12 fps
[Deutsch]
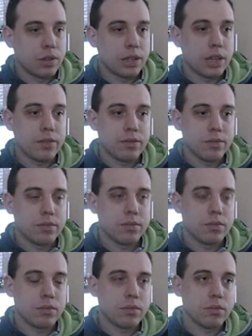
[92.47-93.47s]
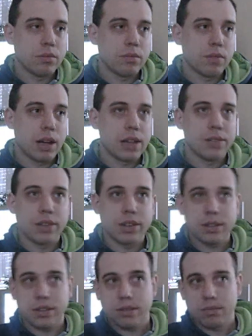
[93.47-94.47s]
und dann halt
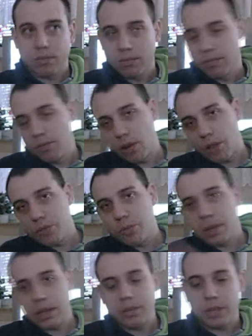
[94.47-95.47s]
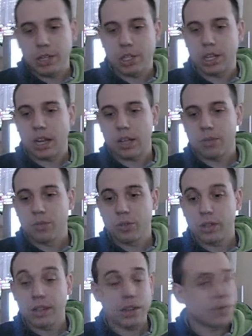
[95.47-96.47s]
was, worauf du bei den Mädchen achten
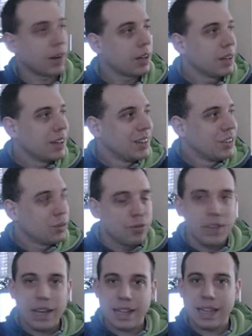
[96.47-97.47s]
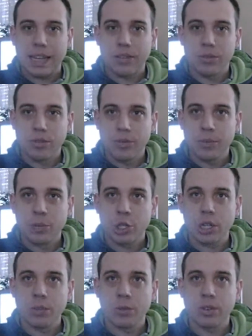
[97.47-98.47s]
musstest. Das war so viel erklärt und so viel
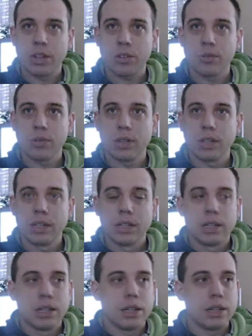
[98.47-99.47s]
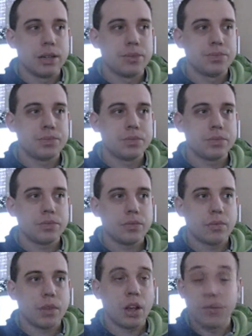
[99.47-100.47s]
beschrieben, sodass du ähm,
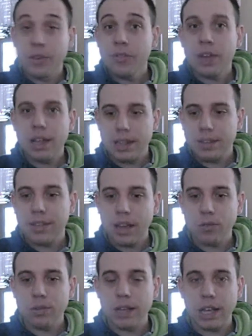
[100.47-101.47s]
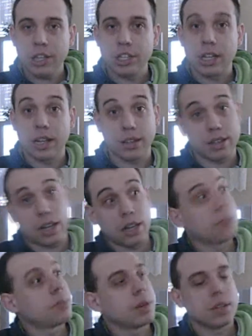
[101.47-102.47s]
auf jeden Fall einen sehr guten Einstieg hattest,
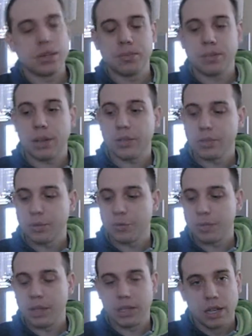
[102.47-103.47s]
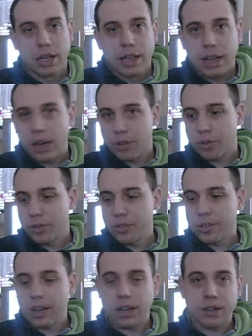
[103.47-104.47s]
gerade ähm, bei so einem Spiel. Ja, und
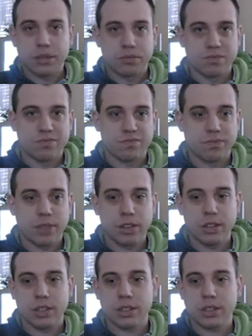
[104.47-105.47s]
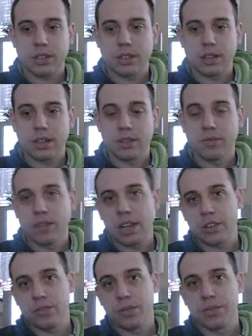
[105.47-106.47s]
heutzutage, weiß ich nicht, da sind
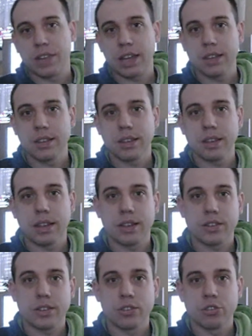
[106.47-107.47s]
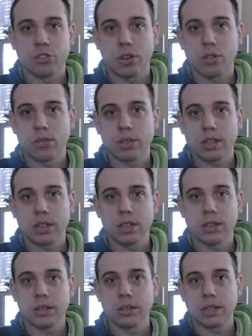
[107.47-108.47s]
vielleicht fünf Seiten drin, da ist eine Steuerung drin,
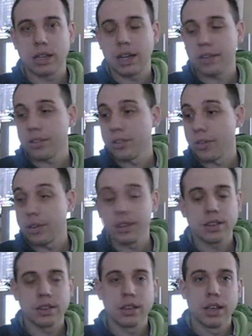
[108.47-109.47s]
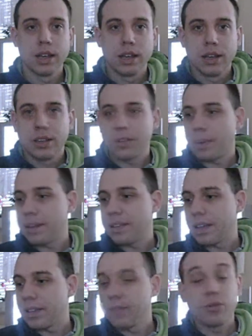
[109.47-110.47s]
dann hast du noch hinten zwei
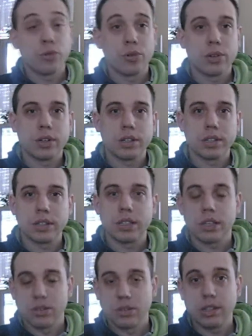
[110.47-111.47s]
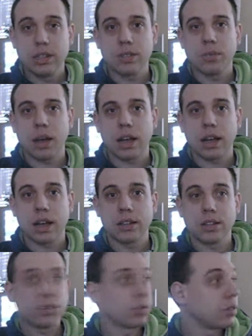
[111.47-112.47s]
Seiten, wo äh, dir Notizen machen
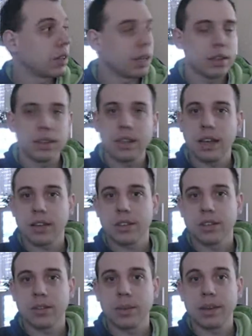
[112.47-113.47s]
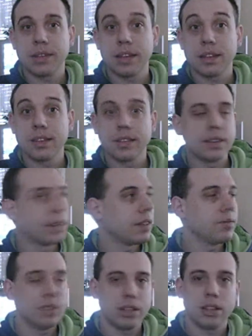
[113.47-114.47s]
kannst und dann die ersten zwei Seiten sind
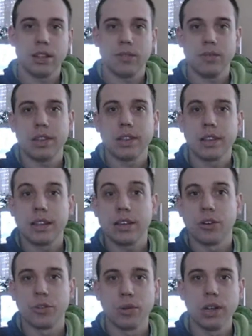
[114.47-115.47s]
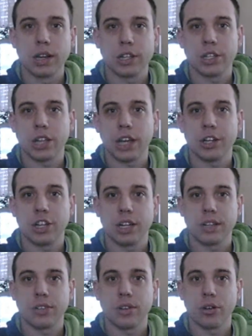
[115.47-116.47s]
dann, wie, wie du die Konsole richtig
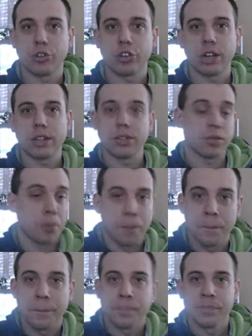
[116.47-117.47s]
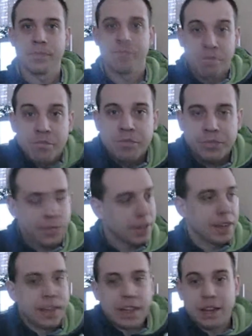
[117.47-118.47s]
einschaltest und ausschaltest. Hm.
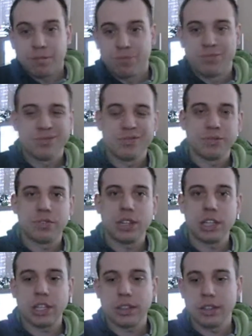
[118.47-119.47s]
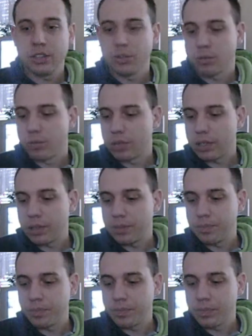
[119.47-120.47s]
Ja, Finde ich jetzt nicht so gut.
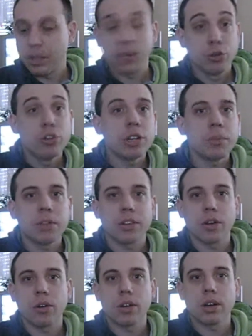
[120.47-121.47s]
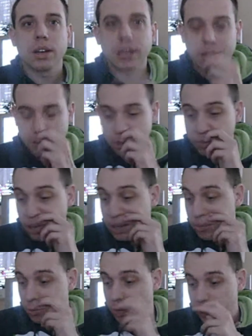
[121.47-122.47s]
Ähm, natürlich gibt es auch, äh, ist es nicht bei
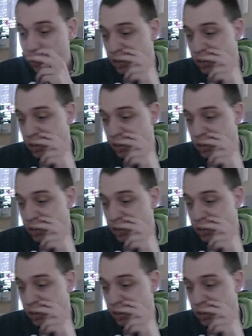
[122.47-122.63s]
jedem Spiel